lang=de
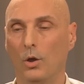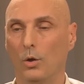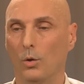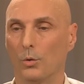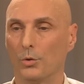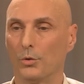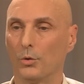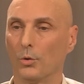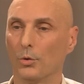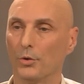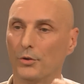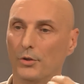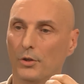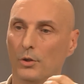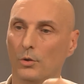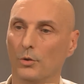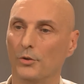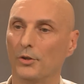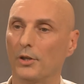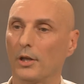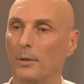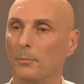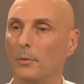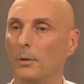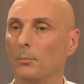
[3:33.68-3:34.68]
Und so ist in
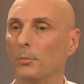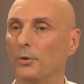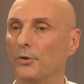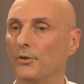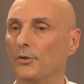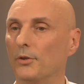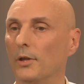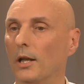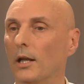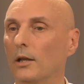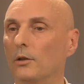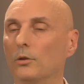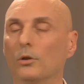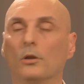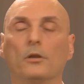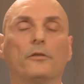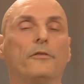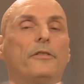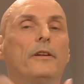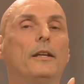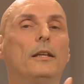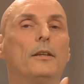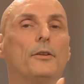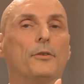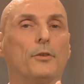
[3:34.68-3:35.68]
unserem Emotionalgehirn
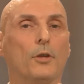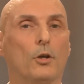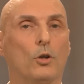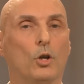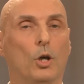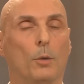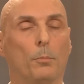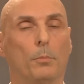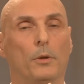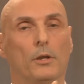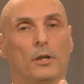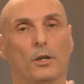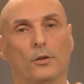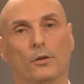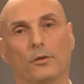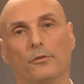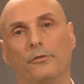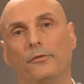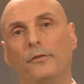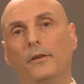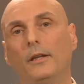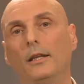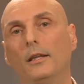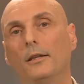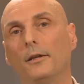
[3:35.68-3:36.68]
vieles gekoppelt. Also
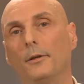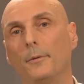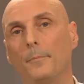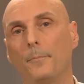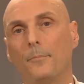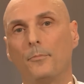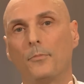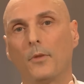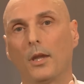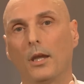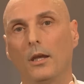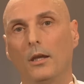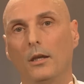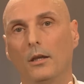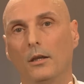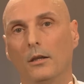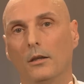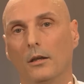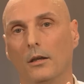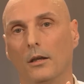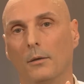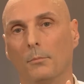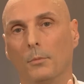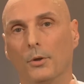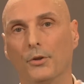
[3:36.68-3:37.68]
viele ähm,
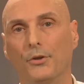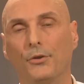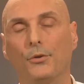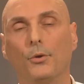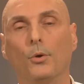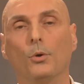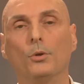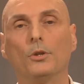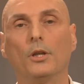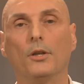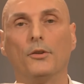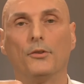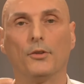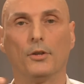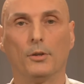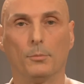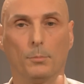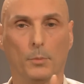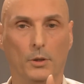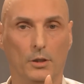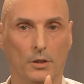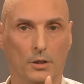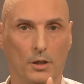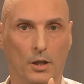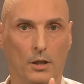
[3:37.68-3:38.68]
Emotionen
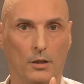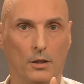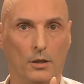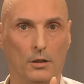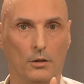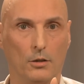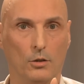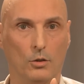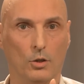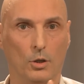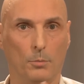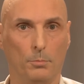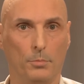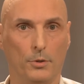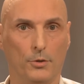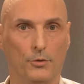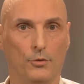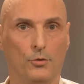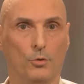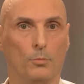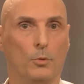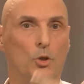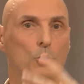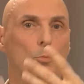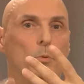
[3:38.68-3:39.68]
sind miteinander gekoppelt.
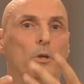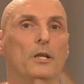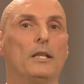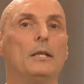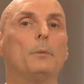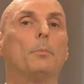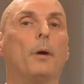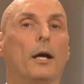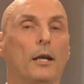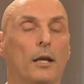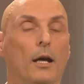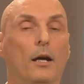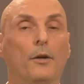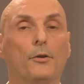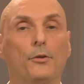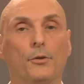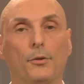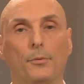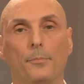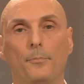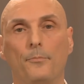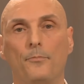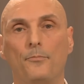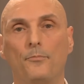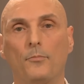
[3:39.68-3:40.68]
Zum Beispiel Liebe an
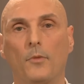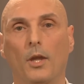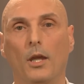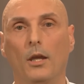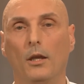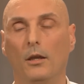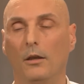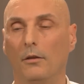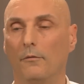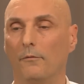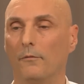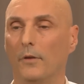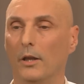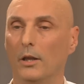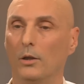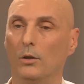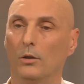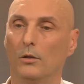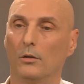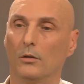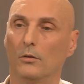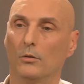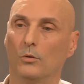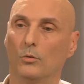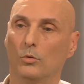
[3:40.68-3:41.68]
Angst.
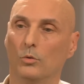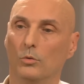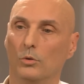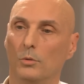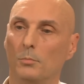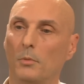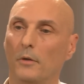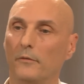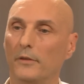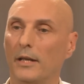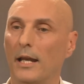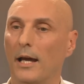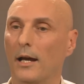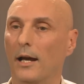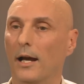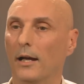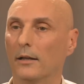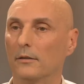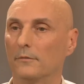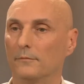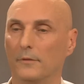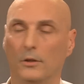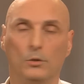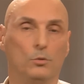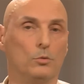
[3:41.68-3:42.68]
Wenn du immer
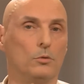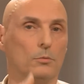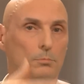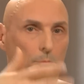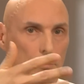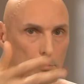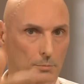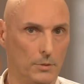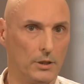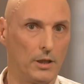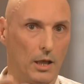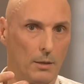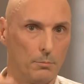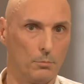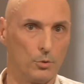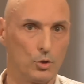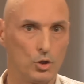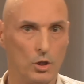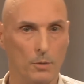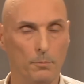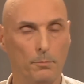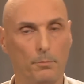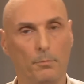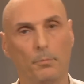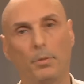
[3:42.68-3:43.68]
wieder, wenn du mit einem
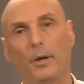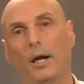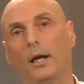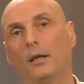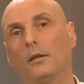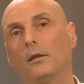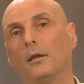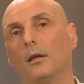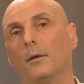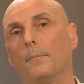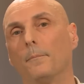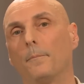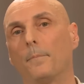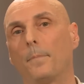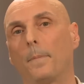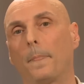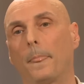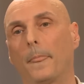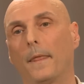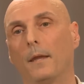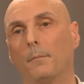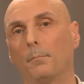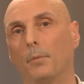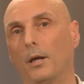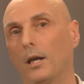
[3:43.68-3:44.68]
bestimmten Partner,
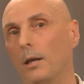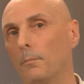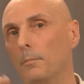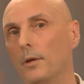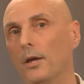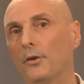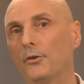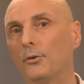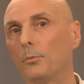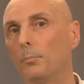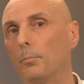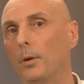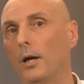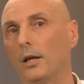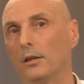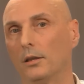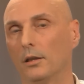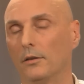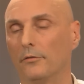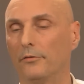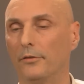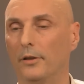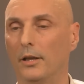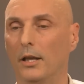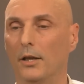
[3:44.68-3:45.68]
bei deinem ersten
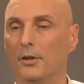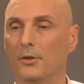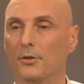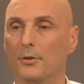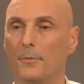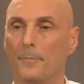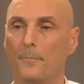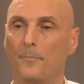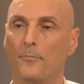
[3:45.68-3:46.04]
Partner vielleicht,